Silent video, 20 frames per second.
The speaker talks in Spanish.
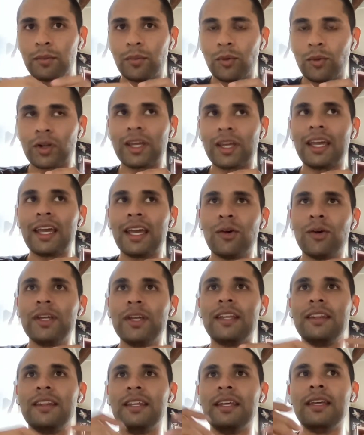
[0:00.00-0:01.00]
¿por qué
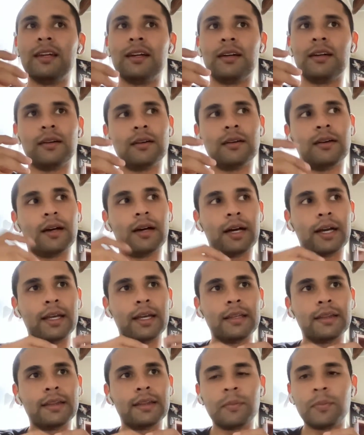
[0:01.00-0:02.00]
hoy en día
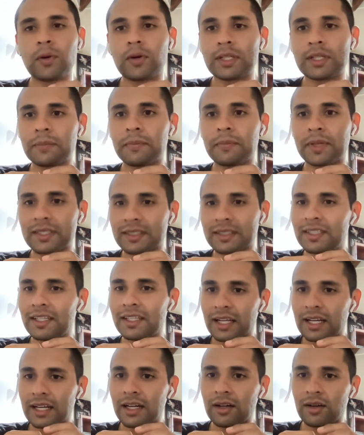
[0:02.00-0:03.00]
hay tan pocas empresas
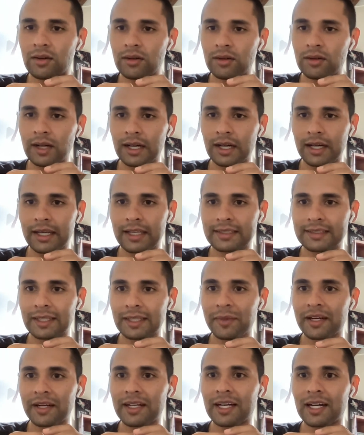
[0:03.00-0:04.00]
dedicadas a
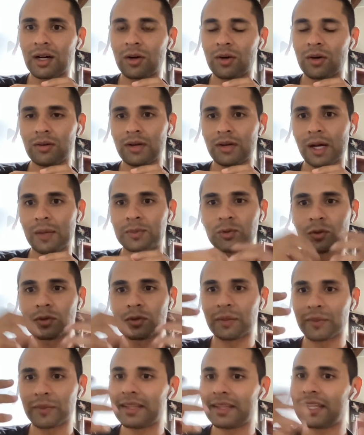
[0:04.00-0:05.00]
este mercado
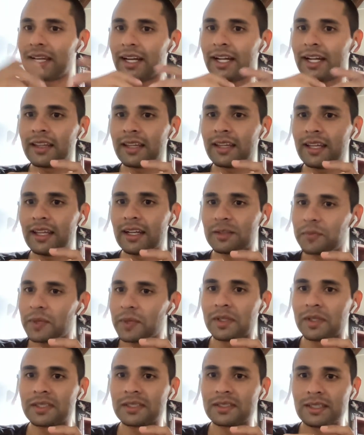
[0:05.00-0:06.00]
absolutamente grande de las
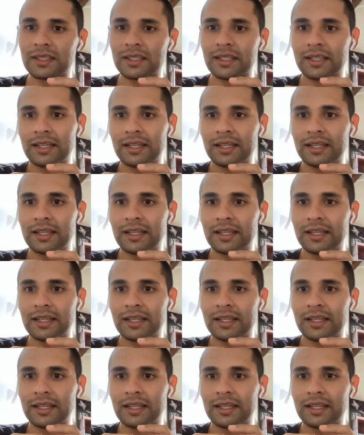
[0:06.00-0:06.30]
pymes?